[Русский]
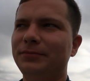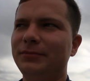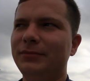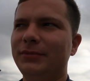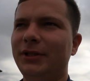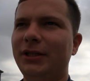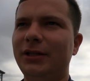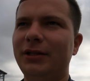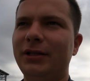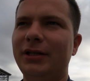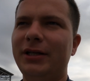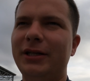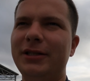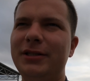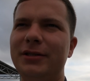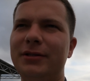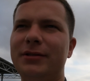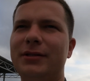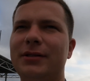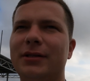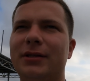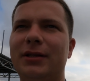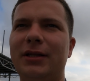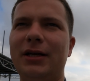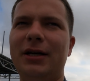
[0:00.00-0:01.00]
я
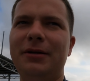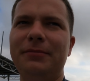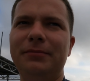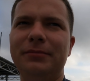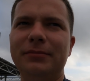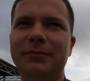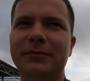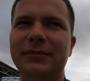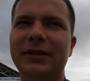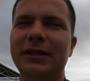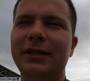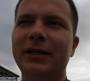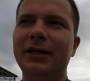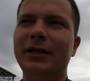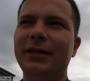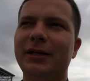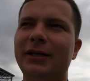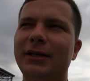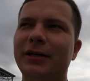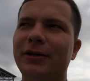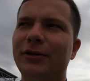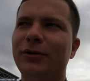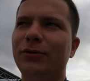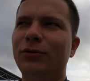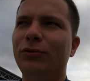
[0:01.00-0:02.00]
находился там,
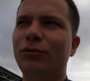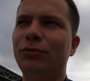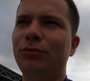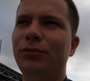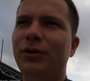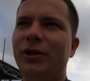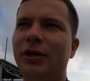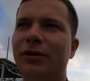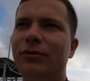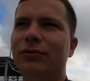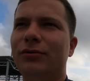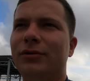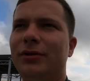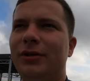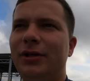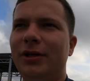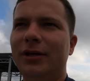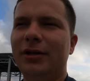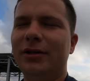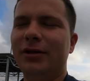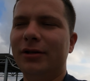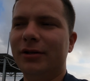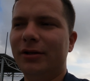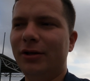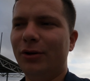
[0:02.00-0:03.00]
у меня вот
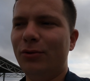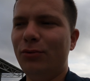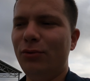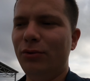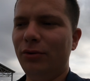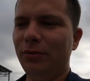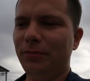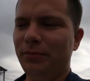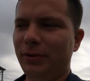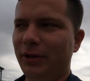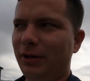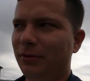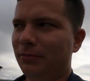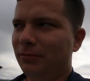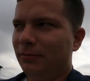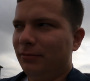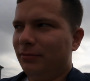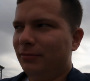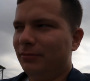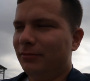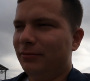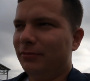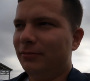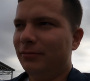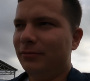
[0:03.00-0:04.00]
некое такое прям
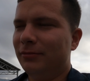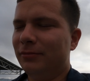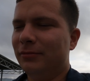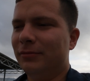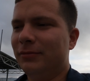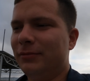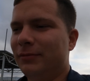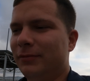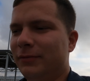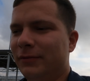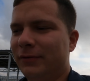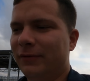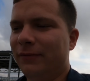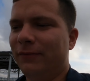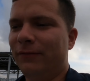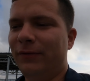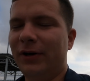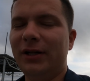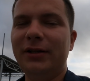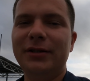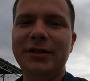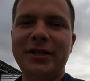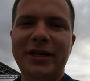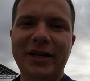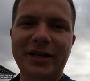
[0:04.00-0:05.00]

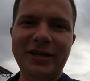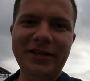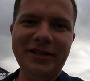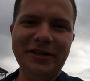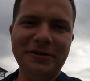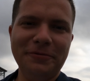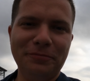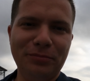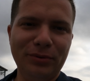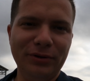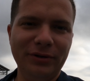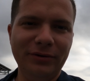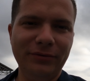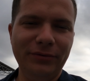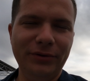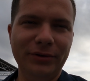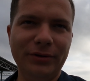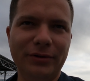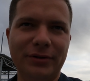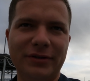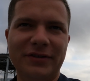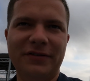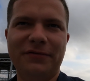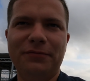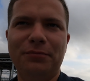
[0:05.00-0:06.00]
волнение
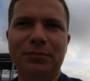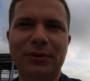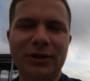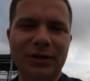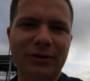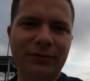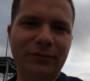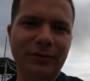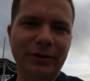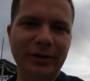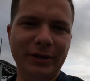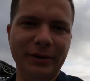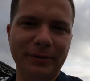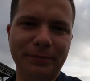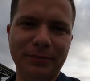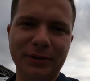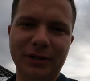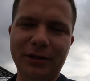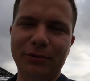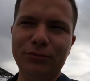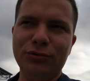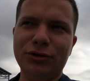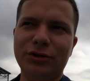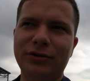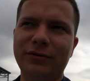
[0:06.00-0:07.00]
появилось впервые,
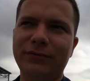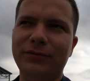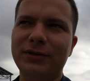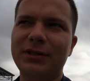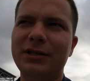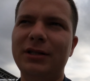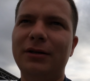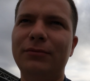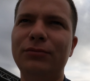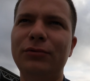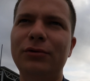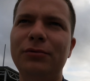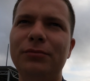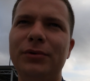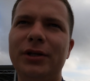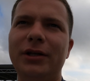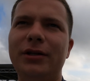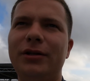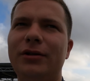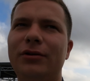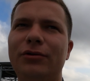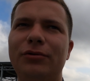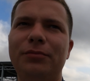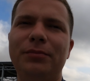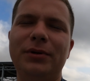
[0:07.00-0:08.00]
потому что в основном я
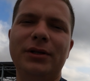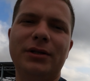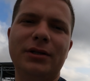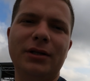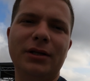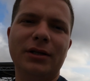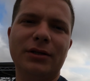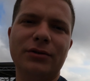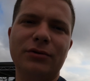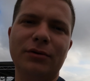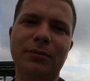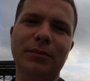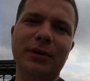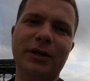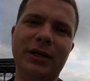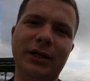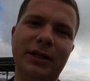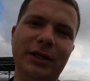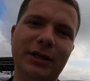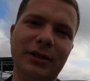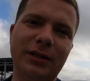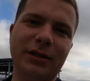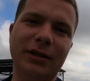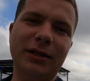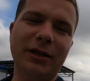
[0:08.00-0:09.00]
не любитель особо
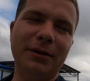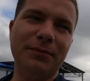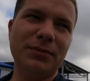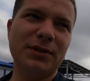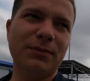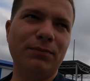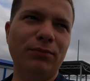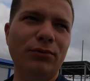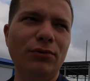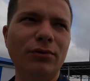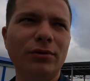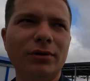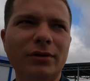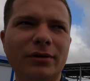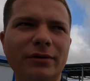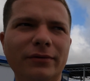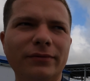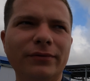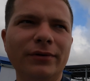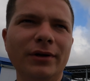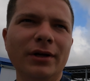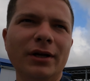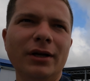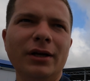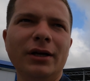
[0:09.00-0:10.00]
каких-то там
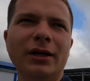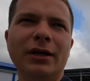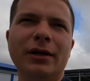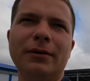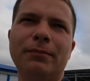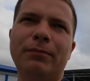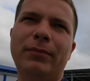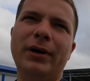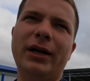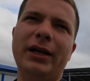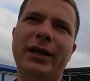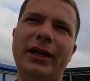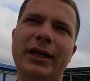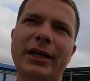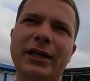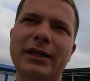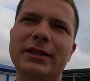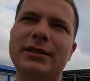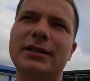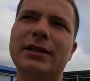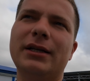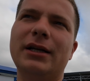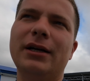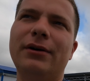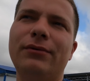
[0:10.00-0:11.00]
спортов,
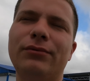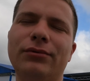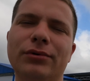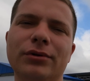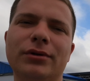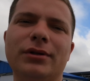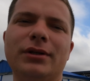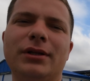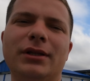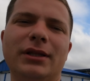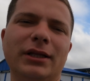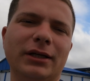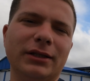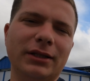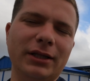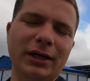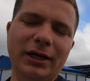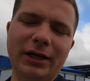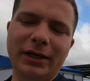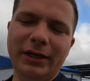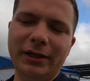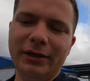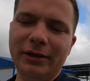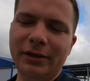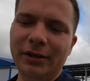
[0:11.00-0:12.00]
болеть за кого-то и так
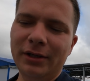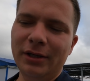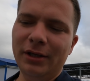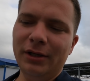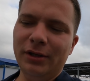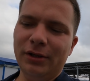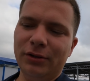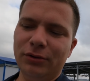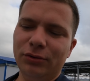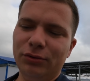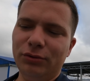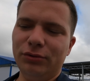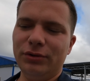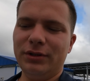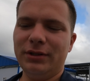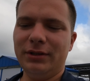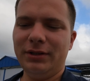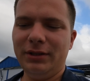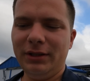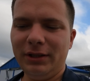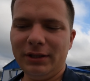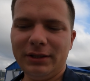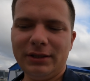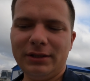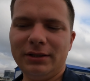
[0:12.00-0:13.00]
далее, но
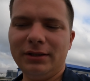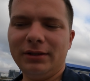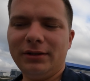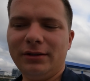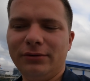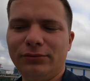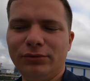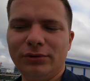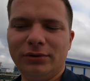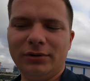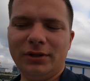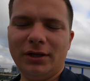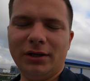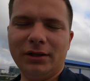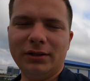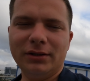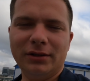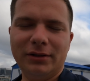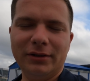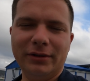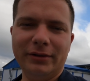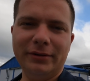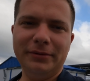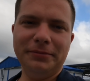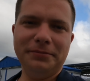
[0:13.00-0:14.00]
здесь это вот
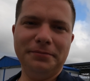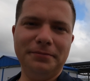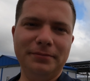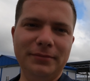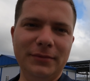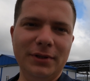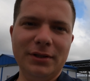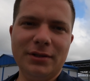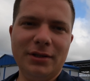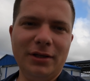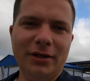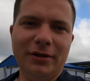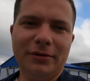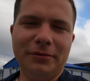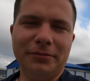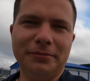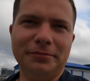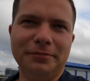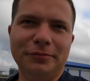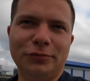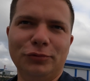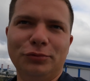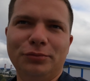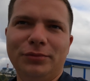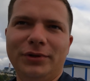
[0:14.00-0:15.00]
как-то, не знаю,
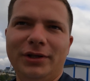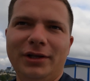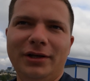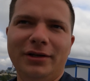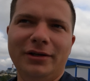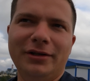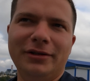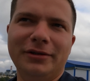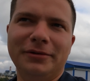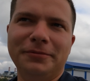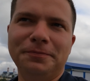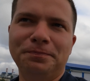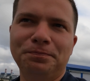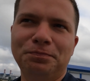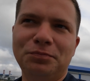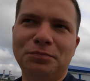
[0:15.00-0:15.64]
у меня